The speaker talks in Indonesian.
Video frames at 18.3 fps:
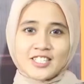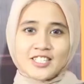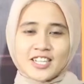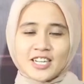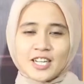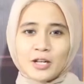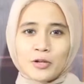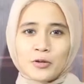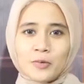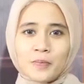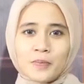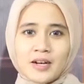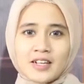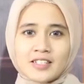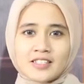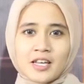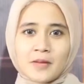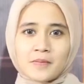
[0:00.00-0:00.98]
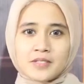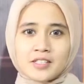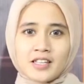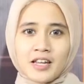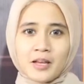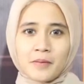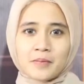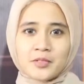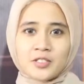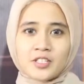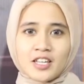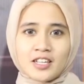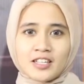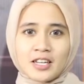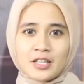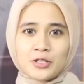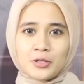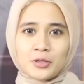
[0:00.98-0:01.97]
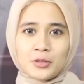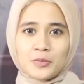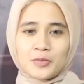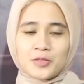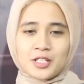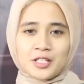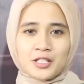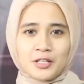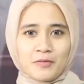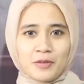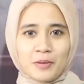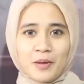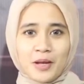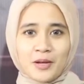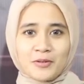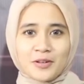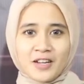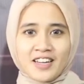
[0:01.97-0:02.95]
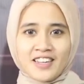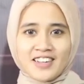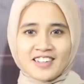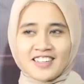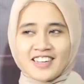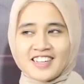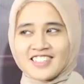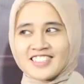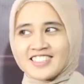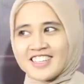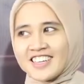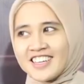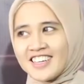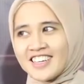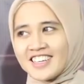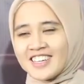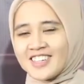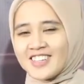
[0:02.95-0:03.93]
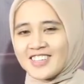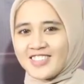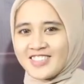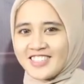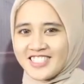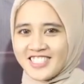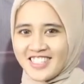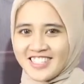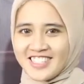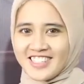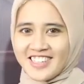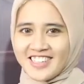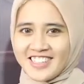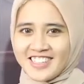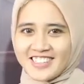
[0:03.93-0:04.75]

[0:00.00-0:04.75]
Jangan lupa subscribe channel YouTube JTV Madura dan nyalakan loncengnya.